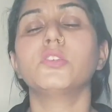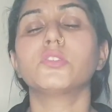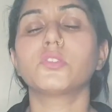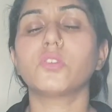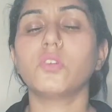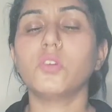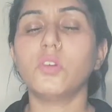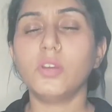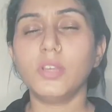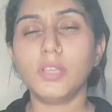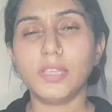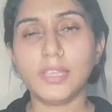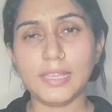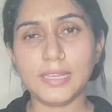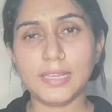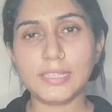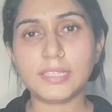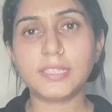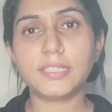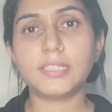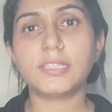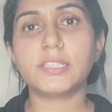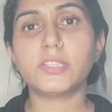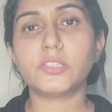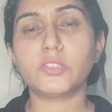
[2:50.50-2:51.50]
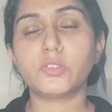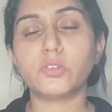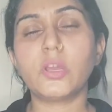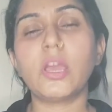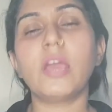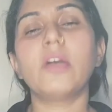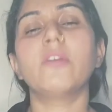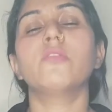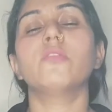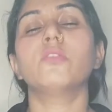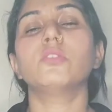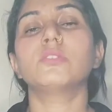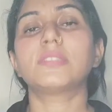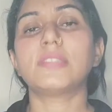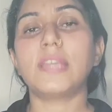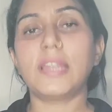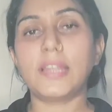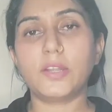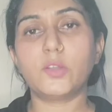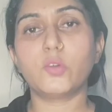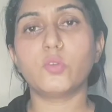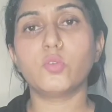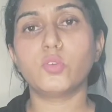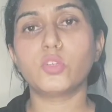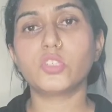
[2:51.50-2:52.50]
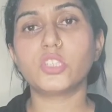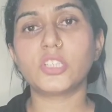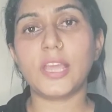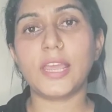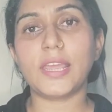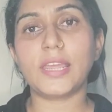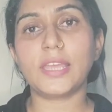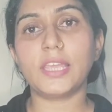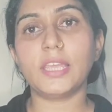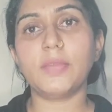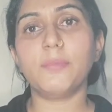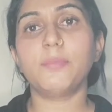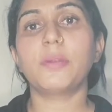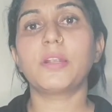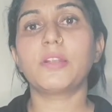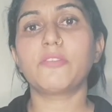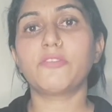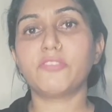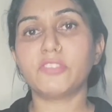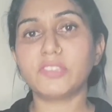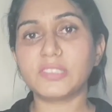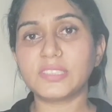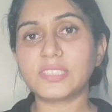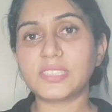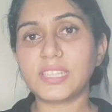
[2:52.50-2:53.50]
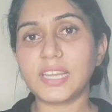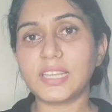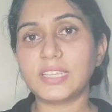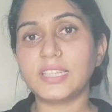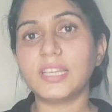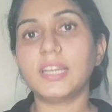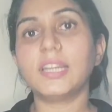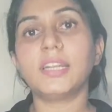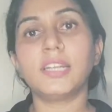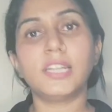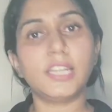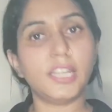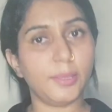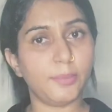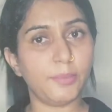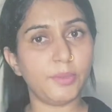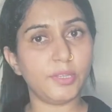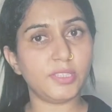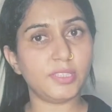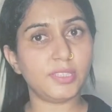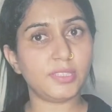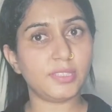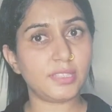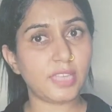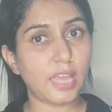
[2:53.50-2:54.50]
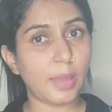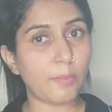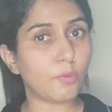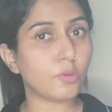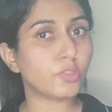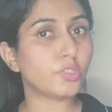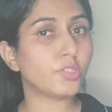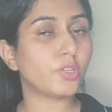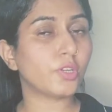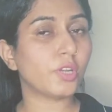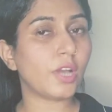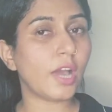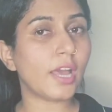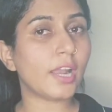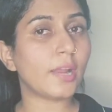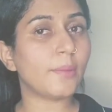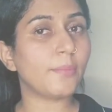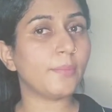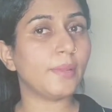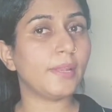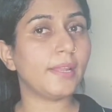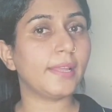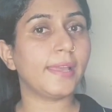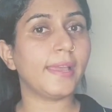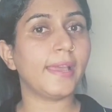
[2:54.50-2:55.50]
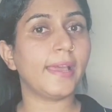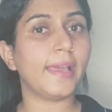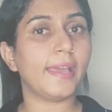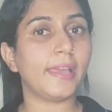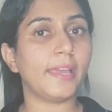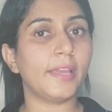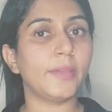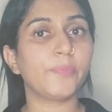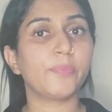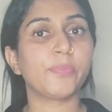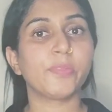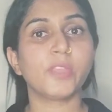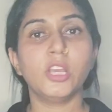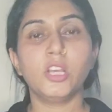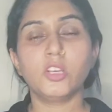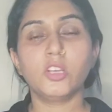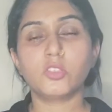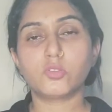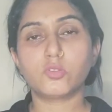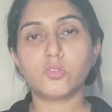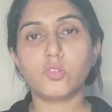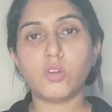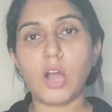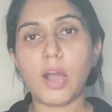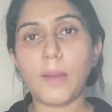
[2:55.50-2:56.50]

सो so, ये चीज़ें जो है वो सेट हो जाएंगी बट फर्स्ट क्या था टीबी जिससे आपको छुटकारा मिल गया है सो so,